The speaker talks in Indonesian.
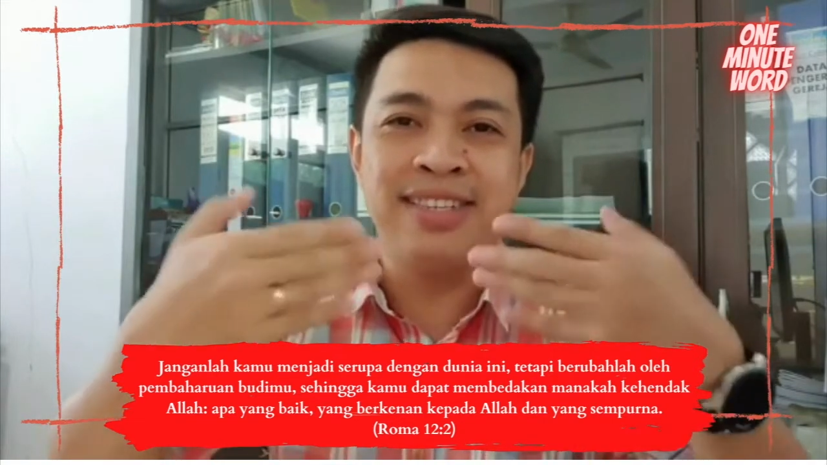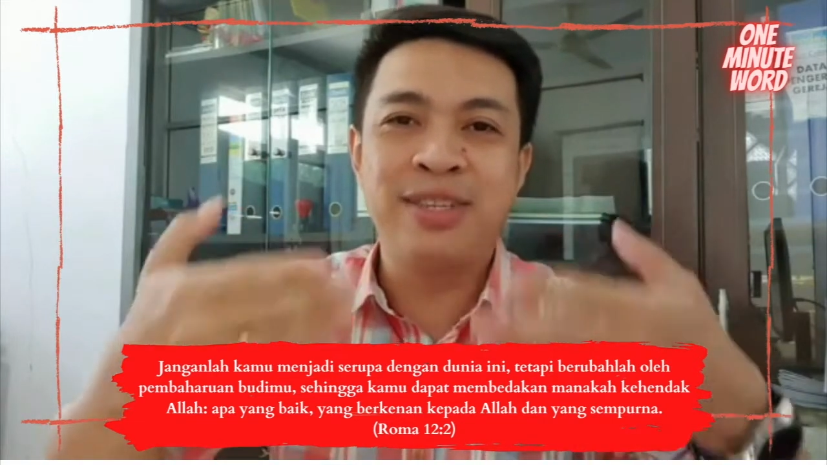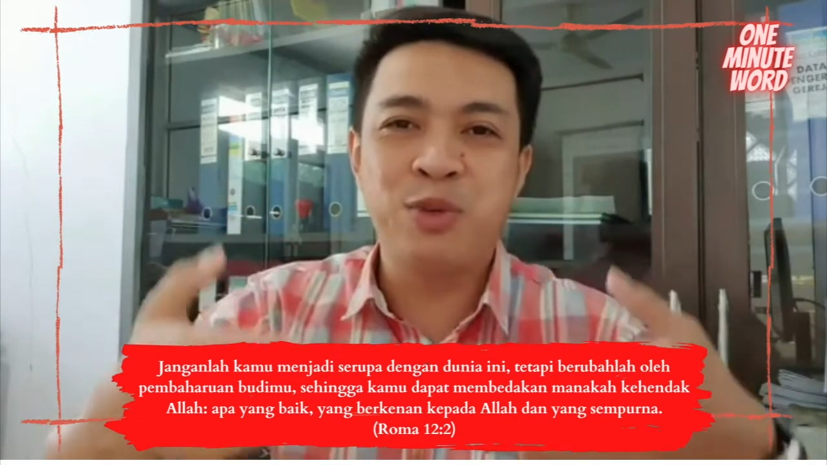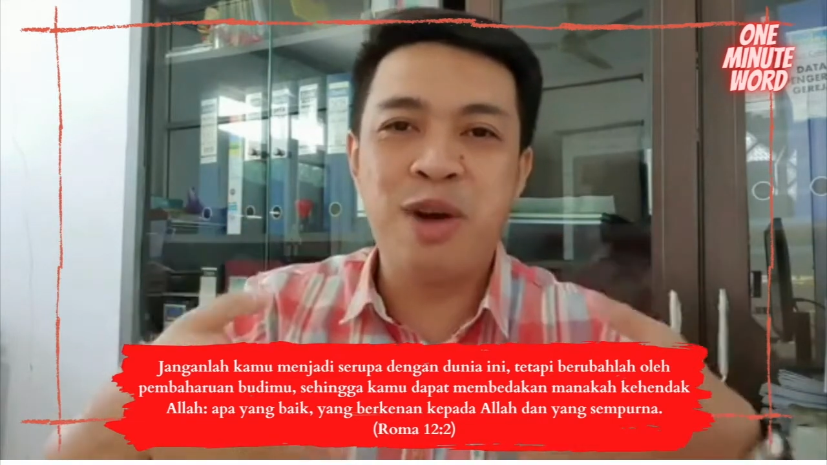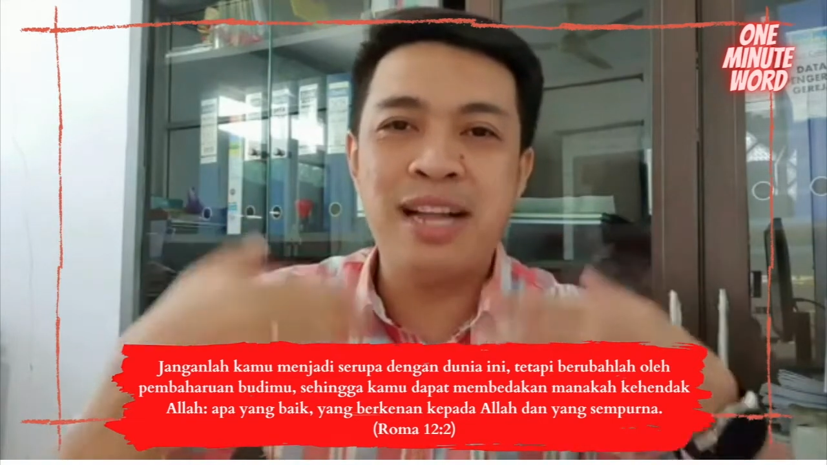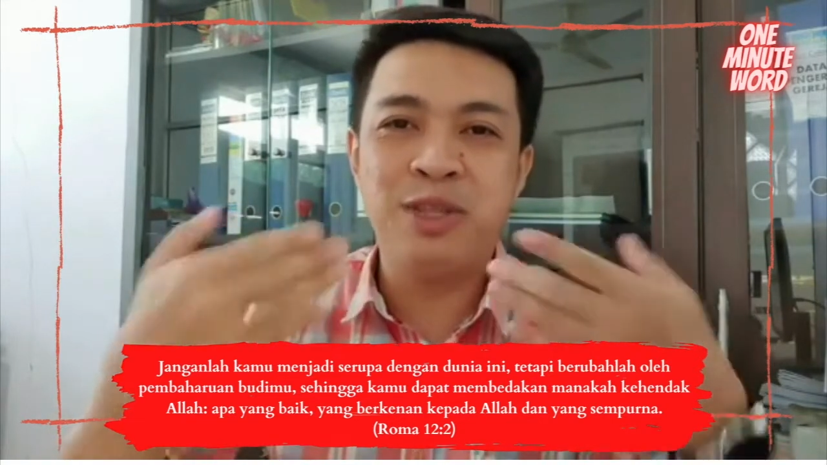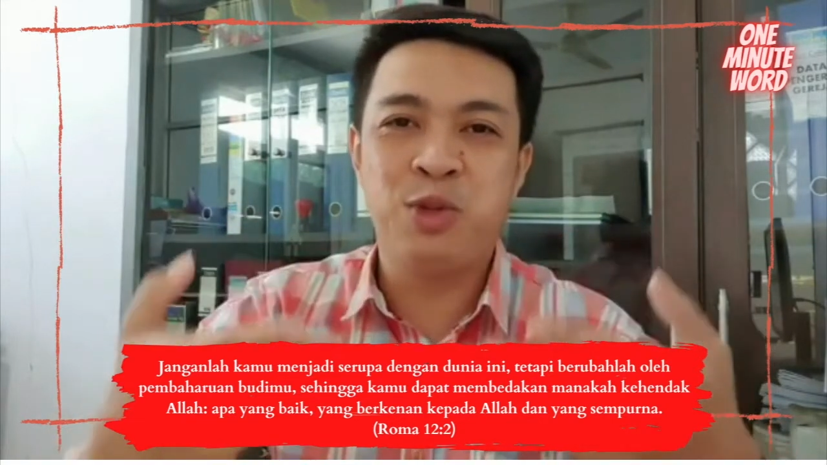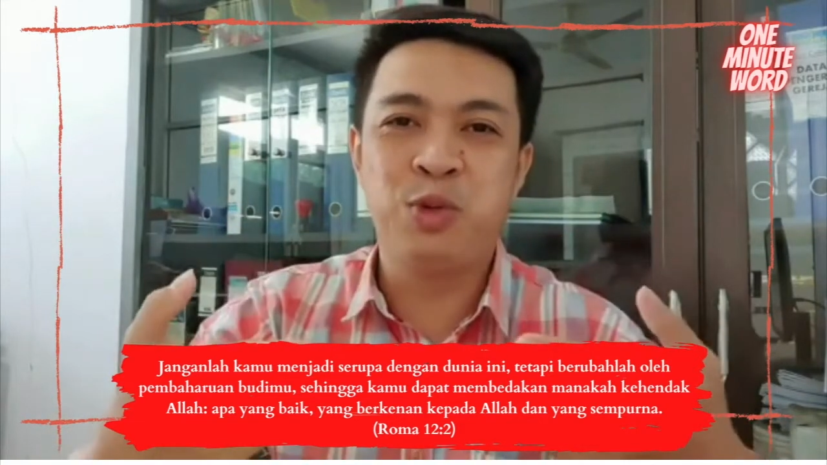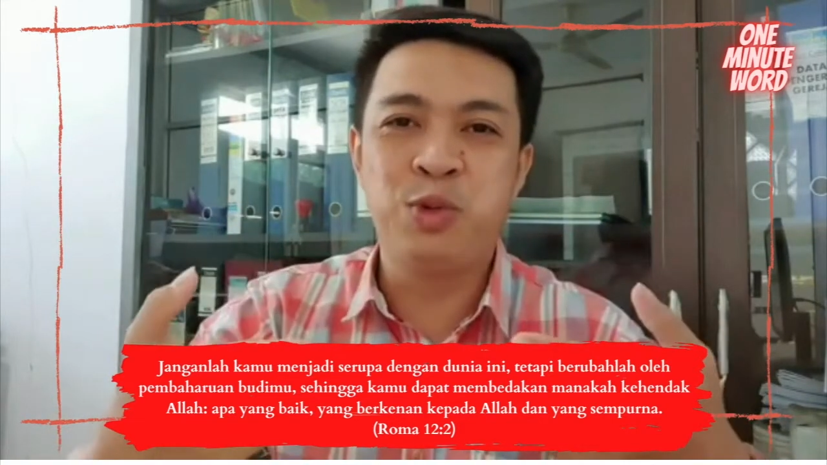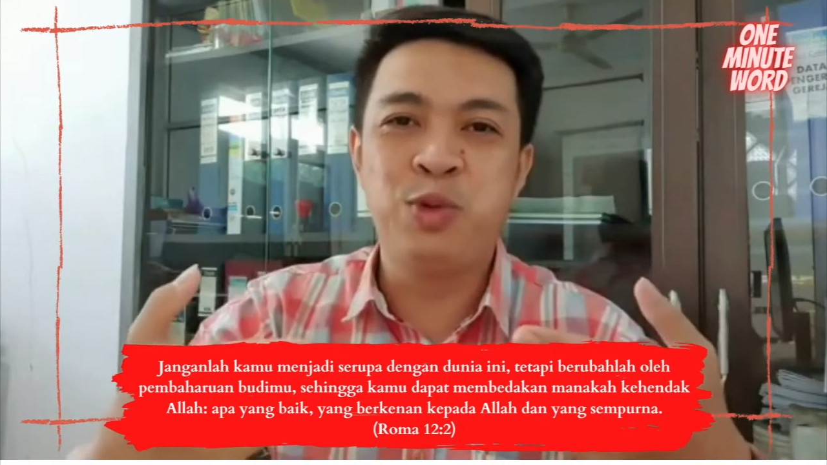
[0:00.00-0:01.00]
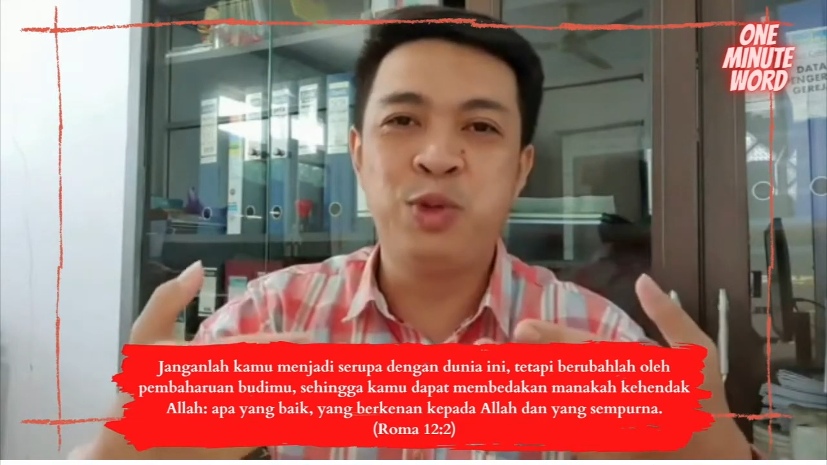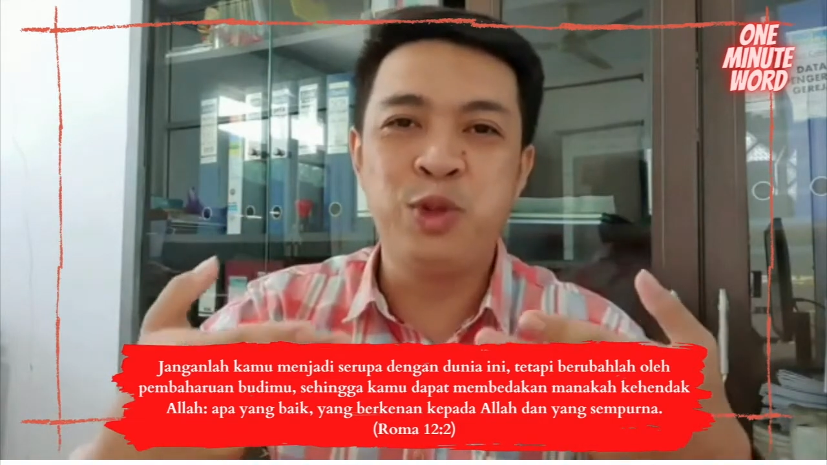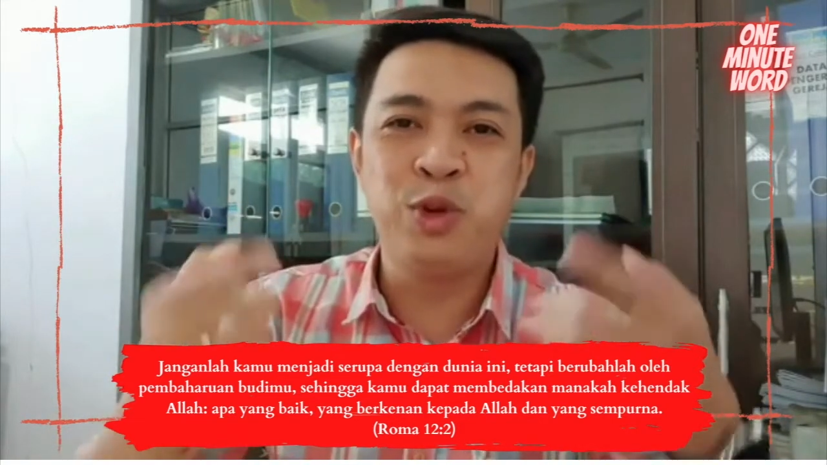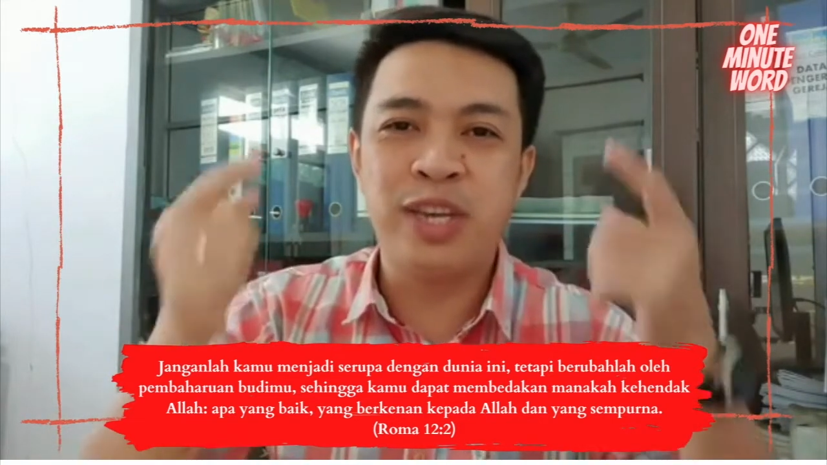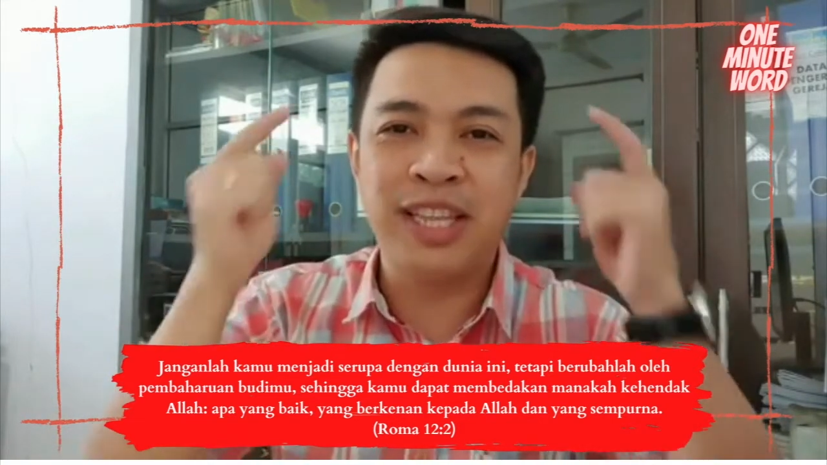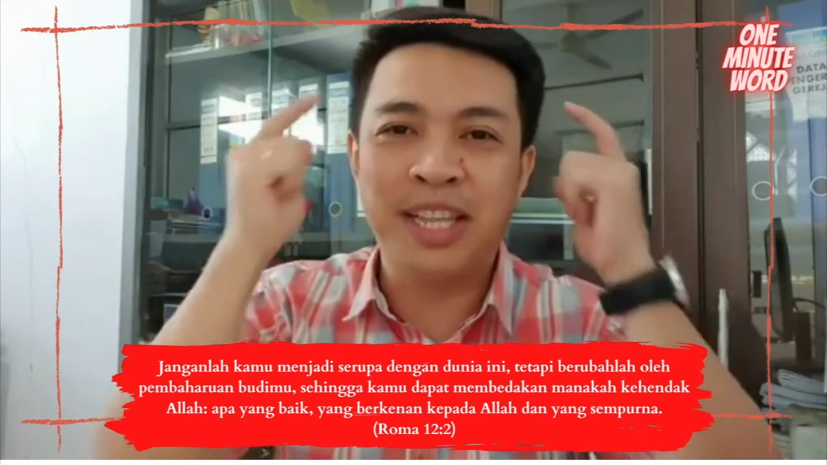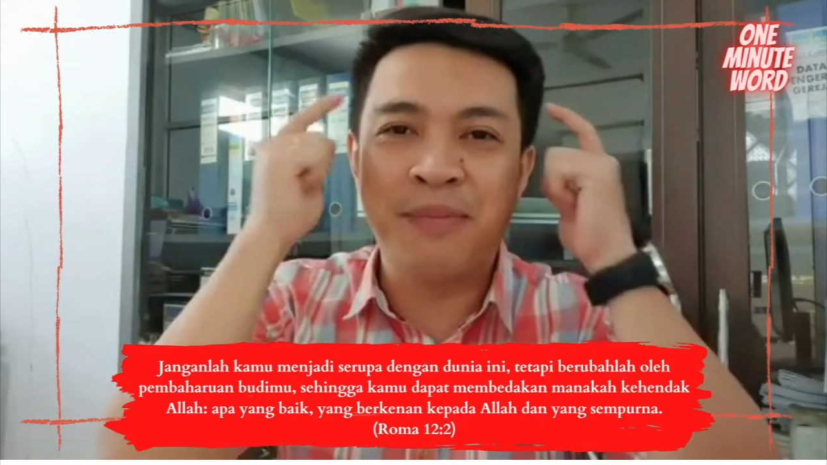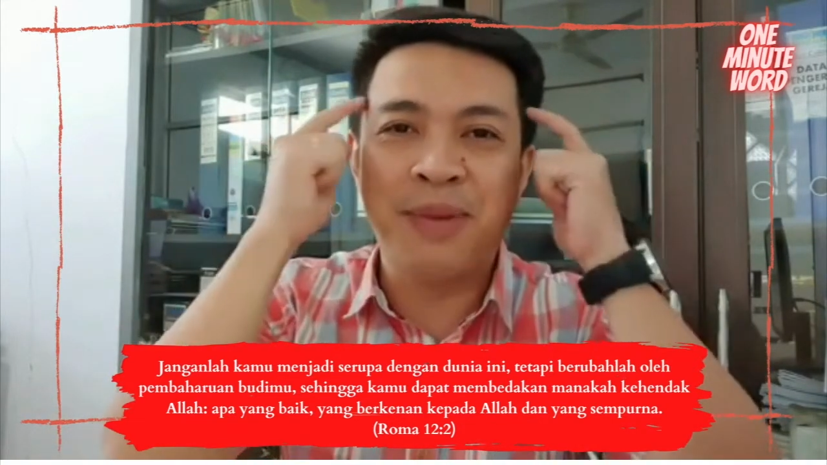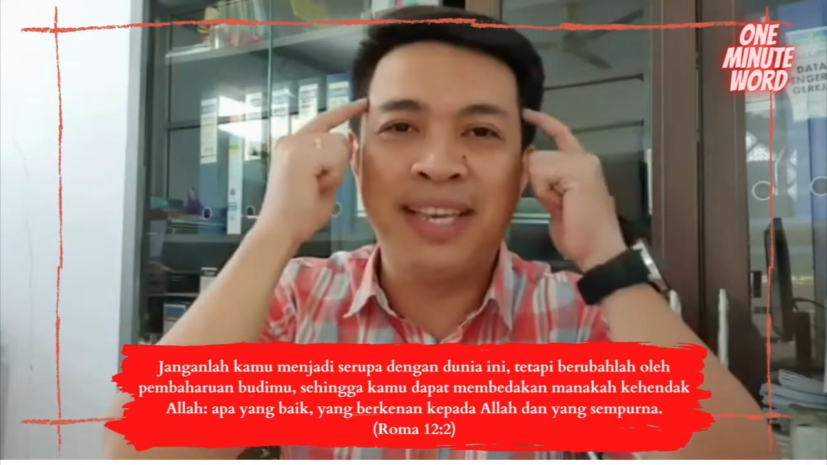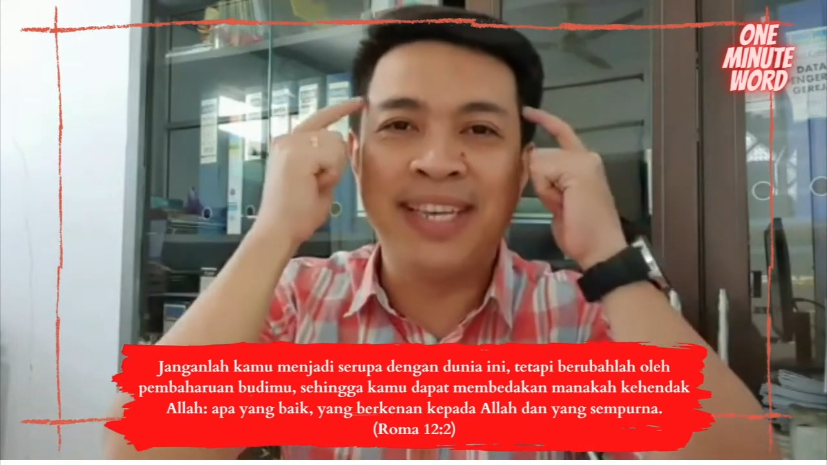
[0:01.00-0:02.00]
sesuatu untuk
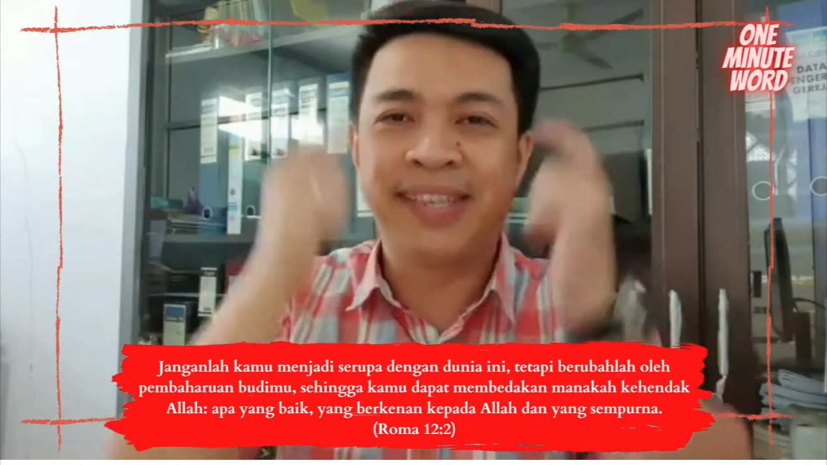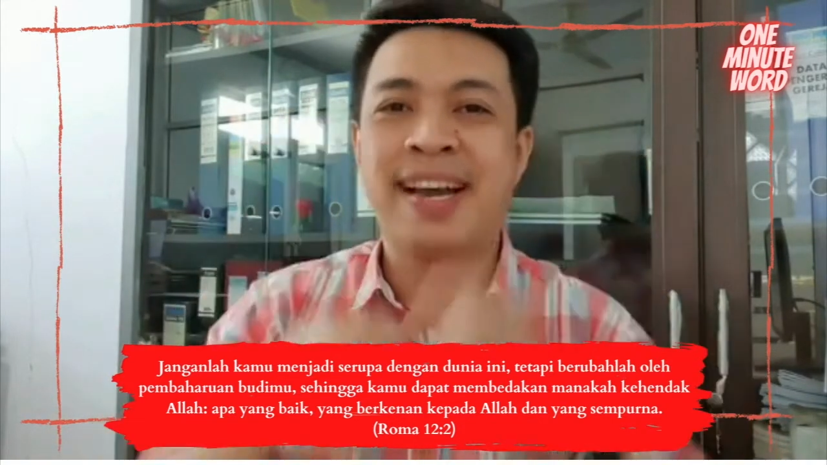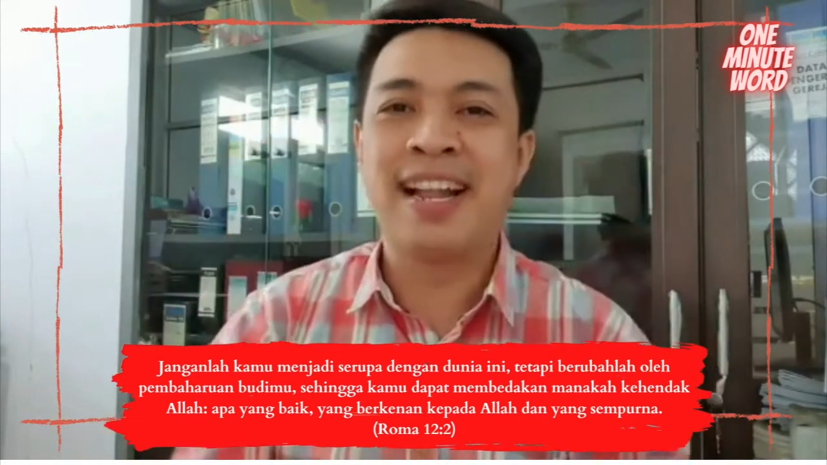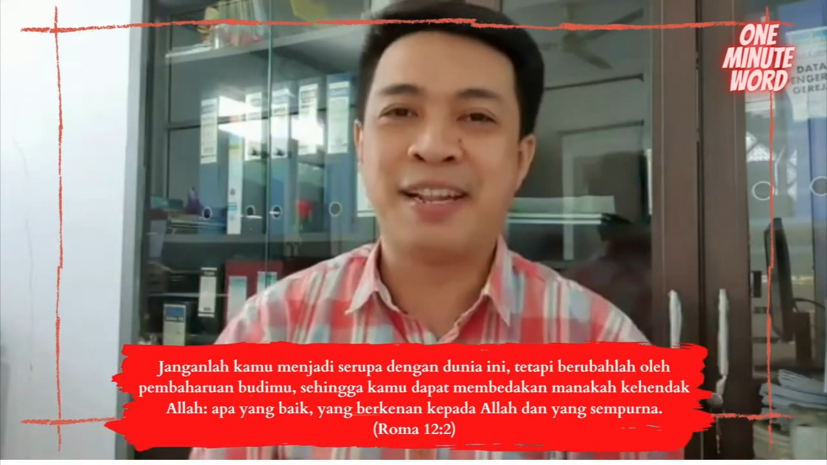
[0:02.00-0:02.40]
kita pikirkan.